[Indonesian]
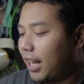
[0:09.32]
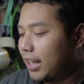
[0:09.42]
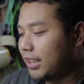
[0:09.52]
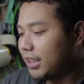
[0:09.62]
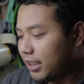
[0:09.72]

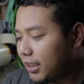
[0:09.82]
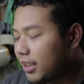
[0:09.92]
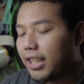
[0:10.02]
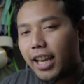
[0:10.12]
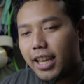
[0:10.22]
Kali
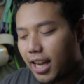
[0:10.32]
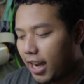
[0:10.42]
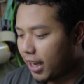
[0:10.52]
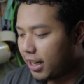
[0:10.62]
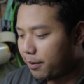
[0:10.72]
ini saya
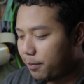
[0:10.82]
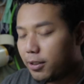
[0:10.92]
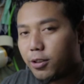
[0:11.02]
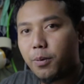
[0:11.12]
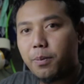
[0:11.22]
akan
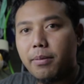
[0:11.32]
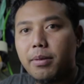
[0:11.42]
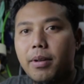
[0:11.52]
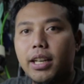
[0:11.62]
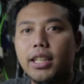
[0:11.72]
mencoba
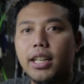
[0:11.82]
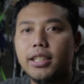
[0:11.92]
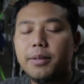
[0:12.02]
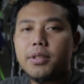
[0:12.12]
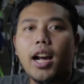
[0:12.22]

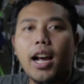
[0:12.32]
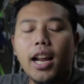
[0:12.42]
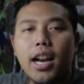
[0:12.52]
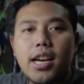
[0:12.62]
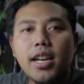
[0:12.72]
membagikan tips
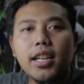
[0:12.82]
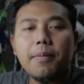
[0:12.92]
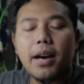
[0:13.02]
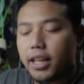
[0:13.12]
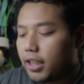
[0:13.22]
karena
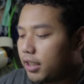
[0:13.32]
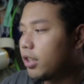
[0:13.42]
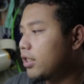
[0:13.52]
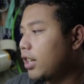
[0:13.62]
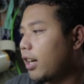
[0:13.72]
kemarin
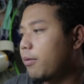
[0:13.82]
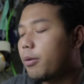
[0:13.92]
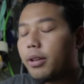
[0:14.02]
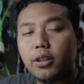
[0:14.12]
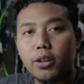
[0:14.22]
di Instagram
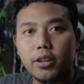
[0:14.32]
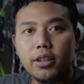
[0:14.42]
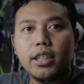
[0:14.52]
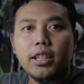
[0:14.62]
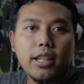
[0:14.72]
Rumah
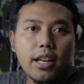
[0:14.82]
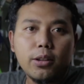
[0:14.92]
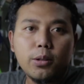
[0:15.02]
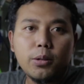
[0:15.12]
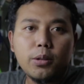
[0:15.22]
Drone kita
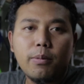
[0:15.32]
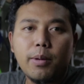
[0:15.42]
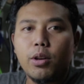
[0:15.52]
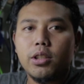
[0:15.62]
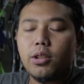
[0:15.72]
itu
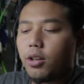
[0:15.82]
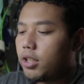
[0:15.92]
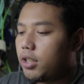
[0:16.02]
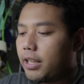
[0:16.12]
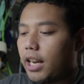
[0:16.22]
membuat
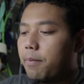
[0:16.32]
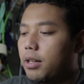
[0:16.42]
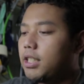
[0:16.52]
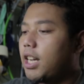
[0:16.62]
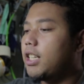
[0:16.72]
story cara
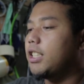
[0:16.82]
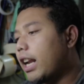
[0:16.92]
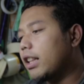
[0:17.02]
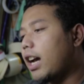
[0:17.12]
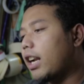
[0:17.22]
membersihkan
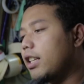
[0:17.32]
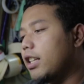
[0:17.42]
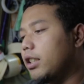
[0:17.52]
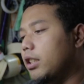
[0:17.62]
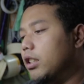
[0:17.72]

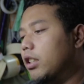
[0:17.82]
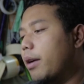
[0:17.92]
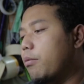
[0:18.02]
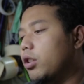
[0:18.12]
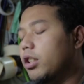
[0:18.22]
karet-karetnya di
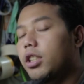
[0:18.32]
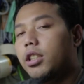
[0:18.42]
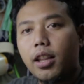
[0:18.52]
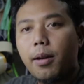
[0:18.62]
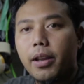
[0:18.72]
remote ini.
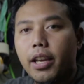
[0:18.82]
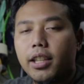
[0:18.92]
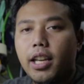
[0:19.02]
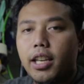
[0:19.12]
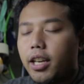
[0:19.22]
Ternyata banyak
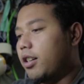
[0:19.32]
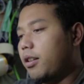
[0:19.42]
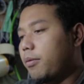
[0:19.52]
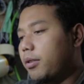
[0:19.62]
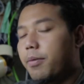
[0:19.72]
yang tanya,
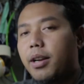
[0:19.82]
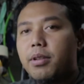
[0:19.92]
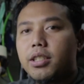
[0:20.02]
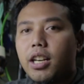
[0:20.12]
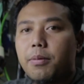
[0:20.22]
ehm, gimana
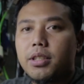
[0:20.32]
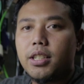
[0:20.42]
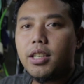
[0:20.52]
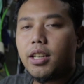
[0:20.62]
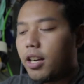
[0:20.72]
mas cara
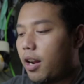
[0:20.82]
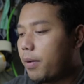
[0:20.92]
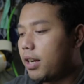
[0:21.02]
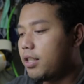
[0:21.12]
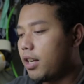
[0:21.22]
bersihnya dan
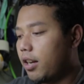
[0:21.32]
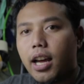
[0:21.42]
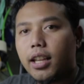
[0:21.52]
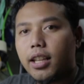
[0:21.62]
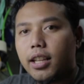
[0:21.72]
apa aja
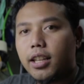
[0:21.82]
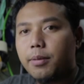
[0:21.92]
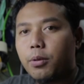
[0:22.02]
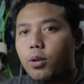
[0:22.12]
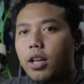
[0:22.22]
alat-alat
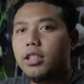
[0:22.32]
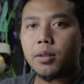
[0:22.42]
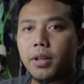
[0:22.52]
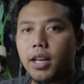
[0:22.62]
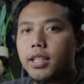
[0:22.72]
yang diperlukan?
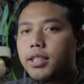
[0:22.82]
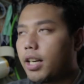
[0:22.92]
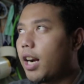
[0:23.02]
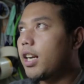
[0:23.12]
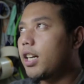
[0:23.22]
Sebenarnya
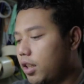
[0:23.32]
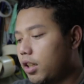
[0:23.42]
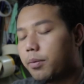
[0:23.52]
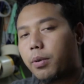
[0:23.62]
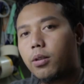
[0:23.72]
sederhana,
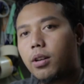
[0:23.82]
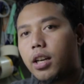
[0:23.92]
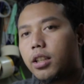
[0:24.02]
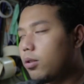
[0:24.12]
yang diperlukan